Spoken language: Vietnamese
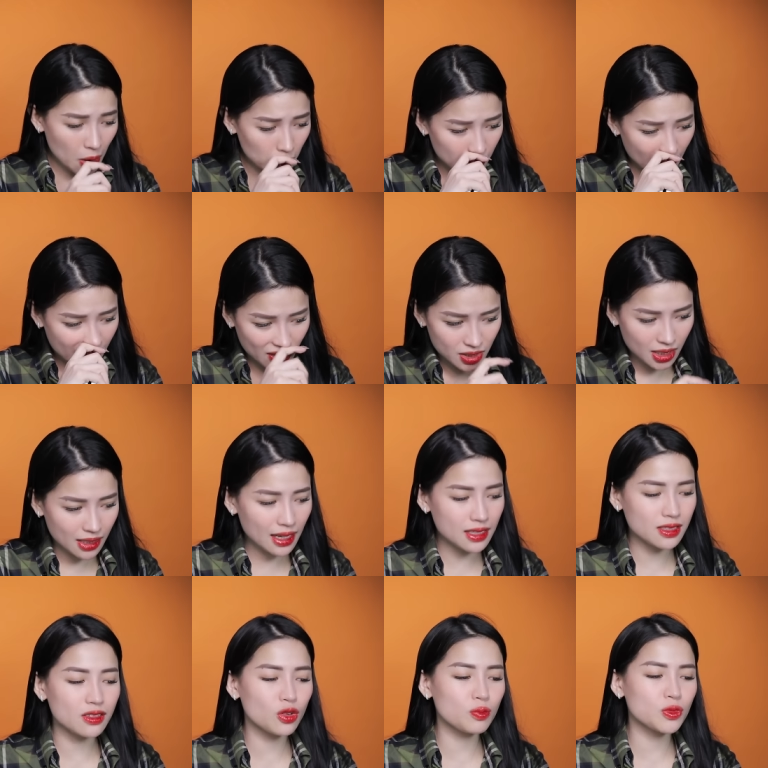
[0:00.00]
Đầu tiên đó chính là
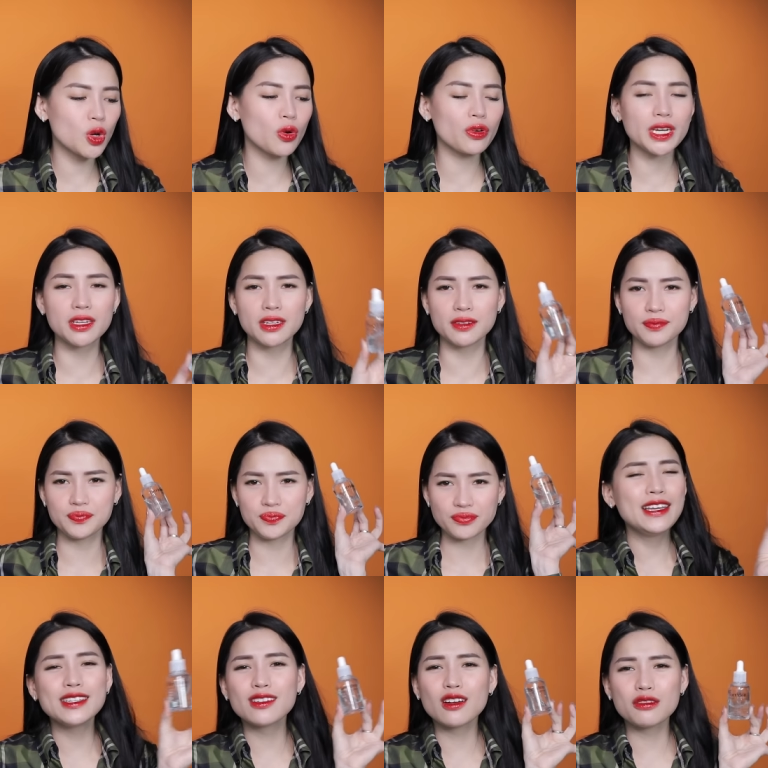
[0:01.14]
serum Torriden.
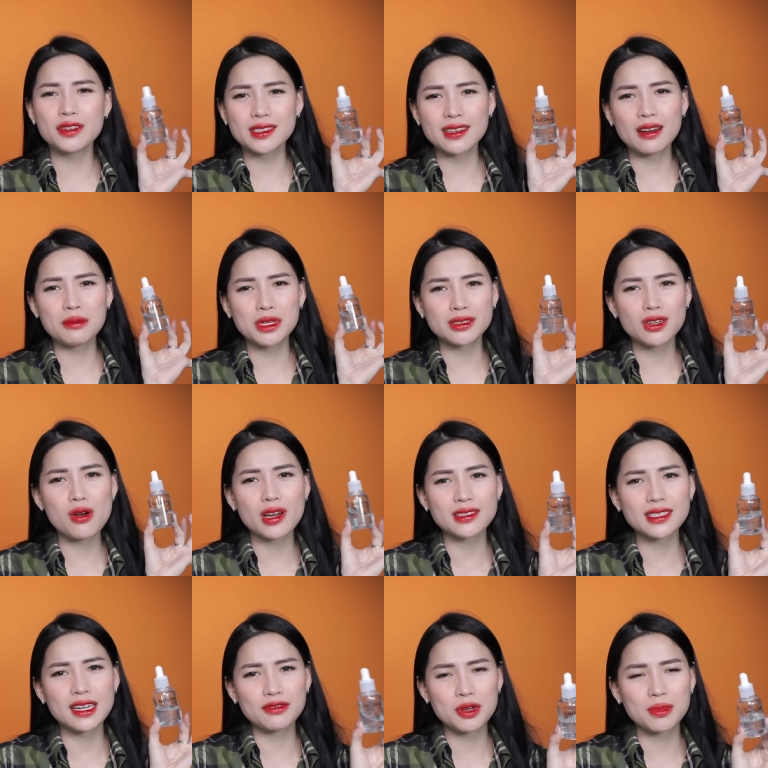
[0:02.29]
Lý do vì sao mình cho cái
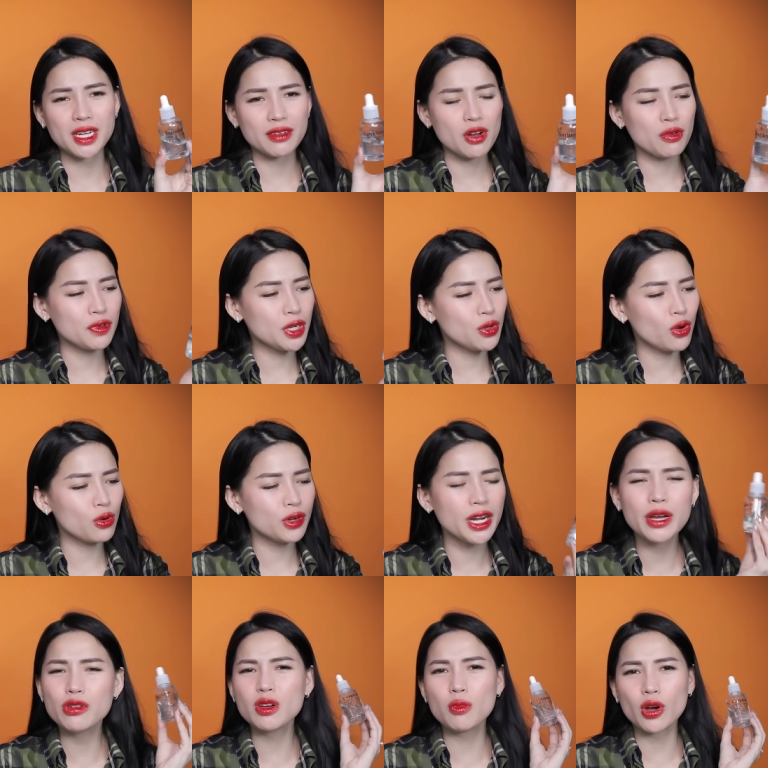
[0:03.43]
sản phẩm này vào video,
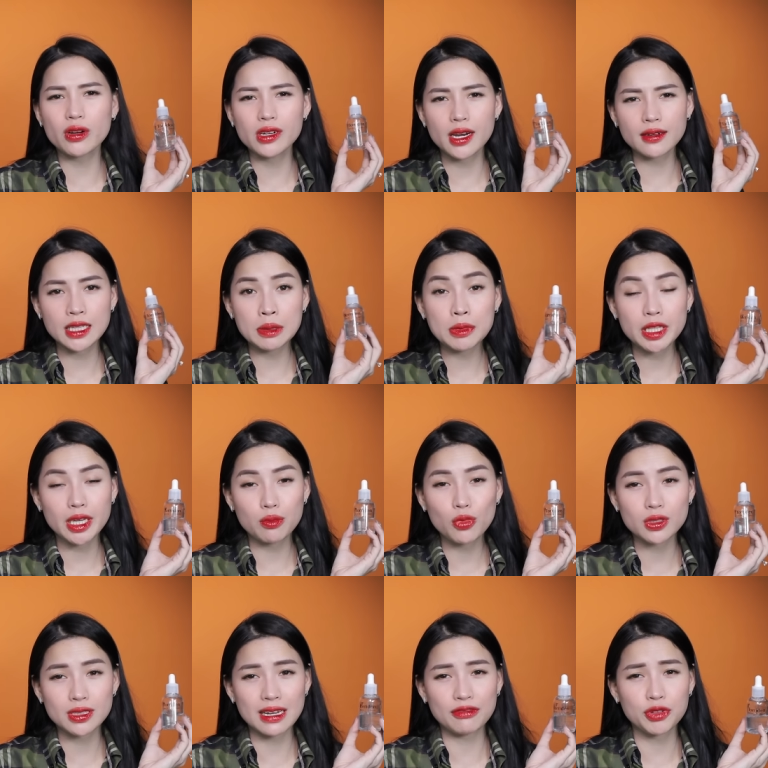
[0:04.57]
nếu như mọi người đang tìm kiếm
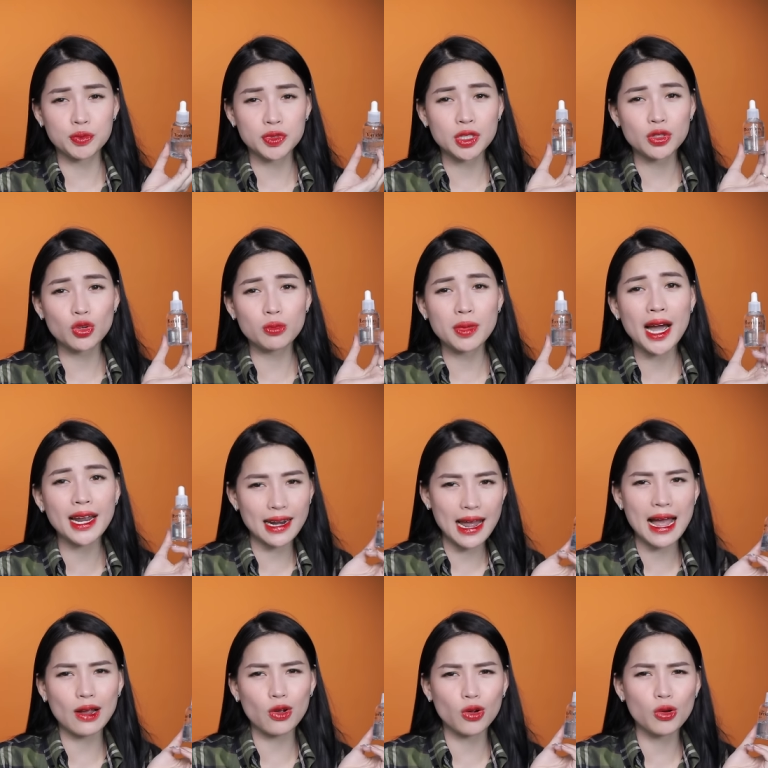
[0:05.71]
một sản phẩm serum
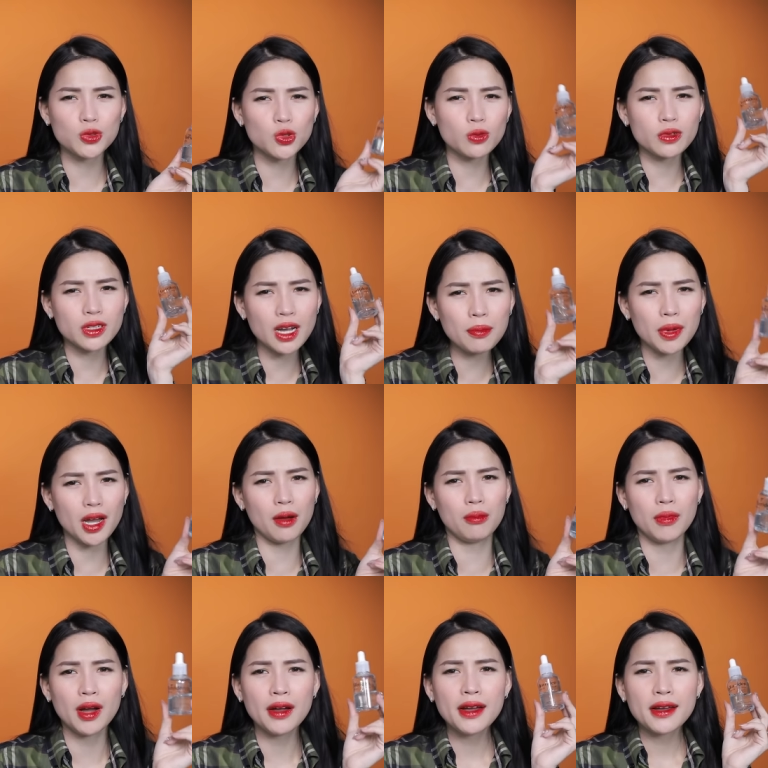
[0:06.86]
HA có công dụng cấp ẩm,
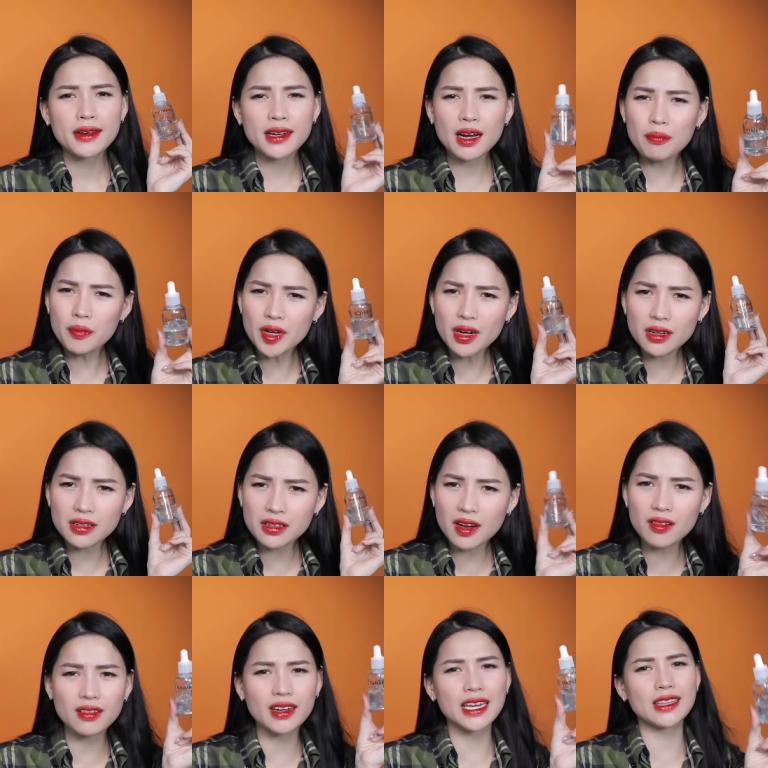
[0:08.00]
cấp nước
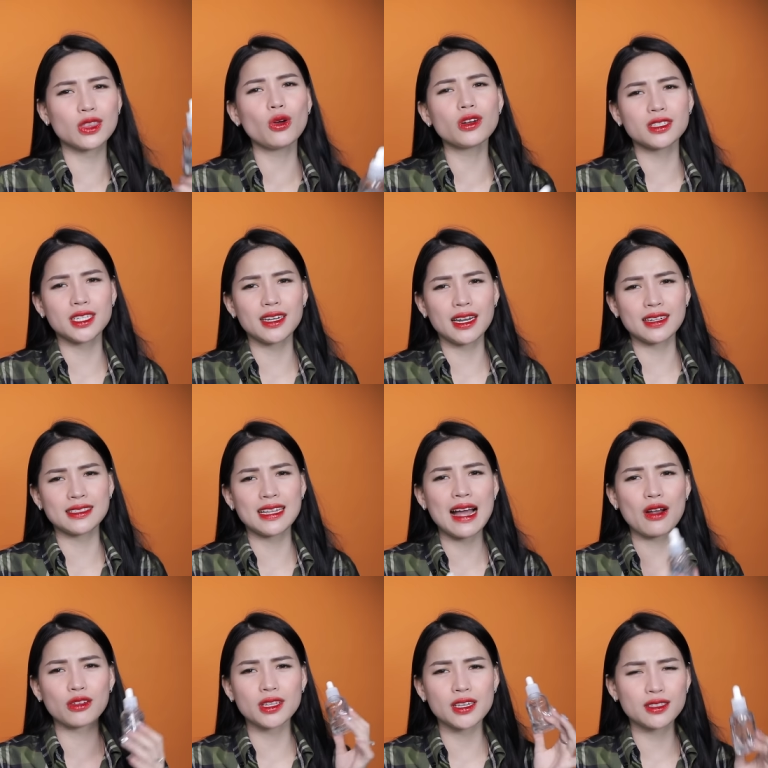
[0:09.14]
cực kỳ tốt ở trên làn
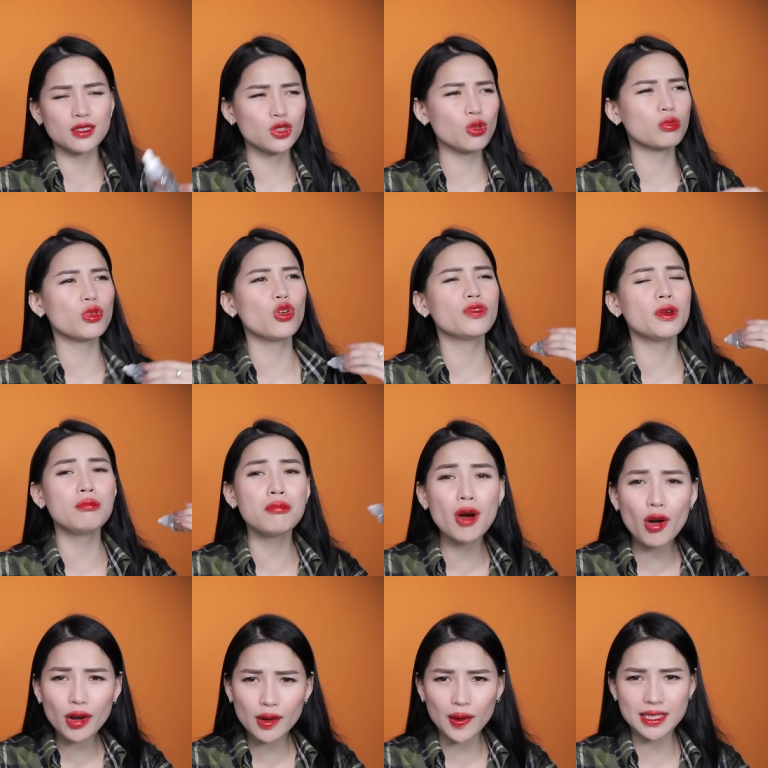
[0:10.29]
da, có thể sử dụng đối với
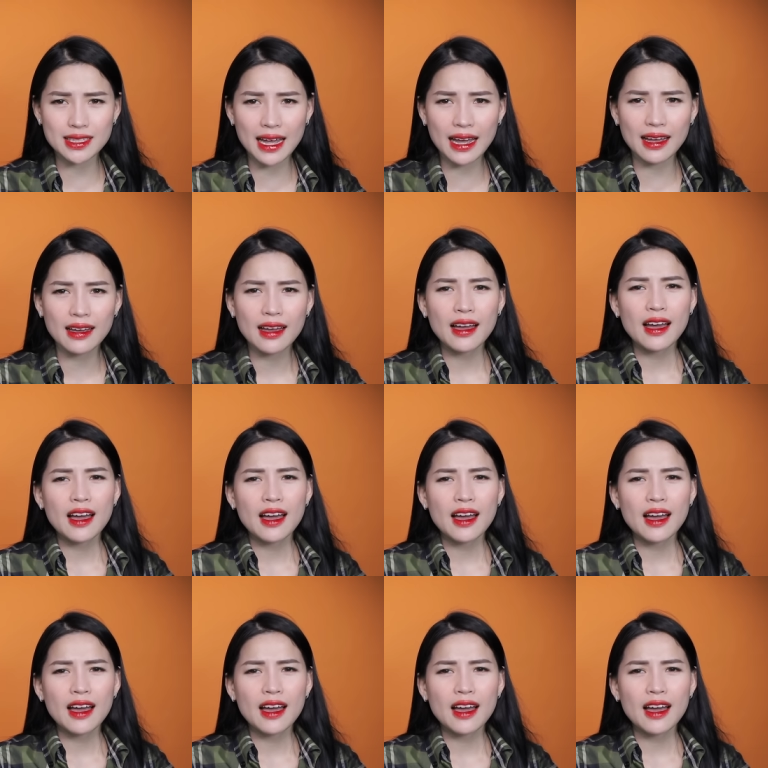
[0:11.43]
mọi loại da,